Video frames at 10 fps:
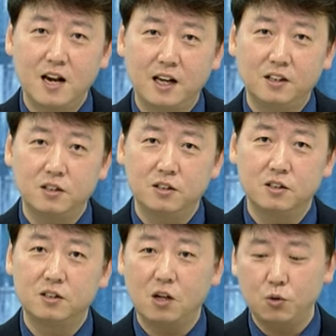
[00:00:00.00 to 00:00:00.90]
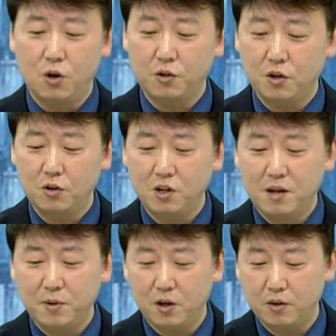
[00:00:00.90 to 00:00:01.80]
라인들을 그대로 연결을
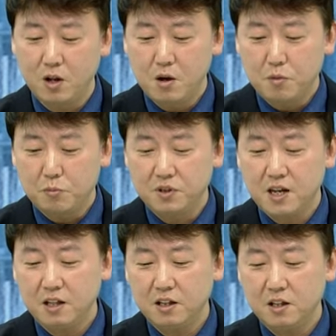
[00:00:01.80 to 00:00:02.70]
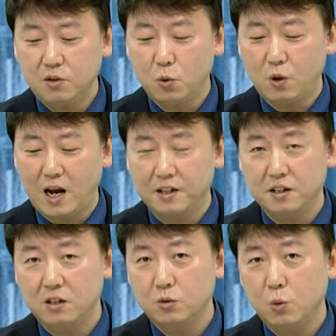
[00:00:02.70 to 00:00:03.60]
하면 밑에 있는 이
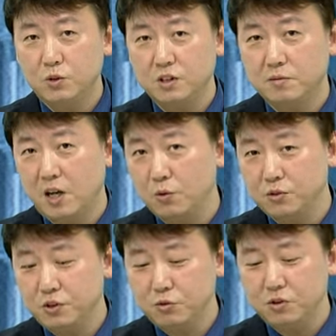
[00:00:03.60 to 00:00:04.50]
라인들을 또 지금 계속 찍고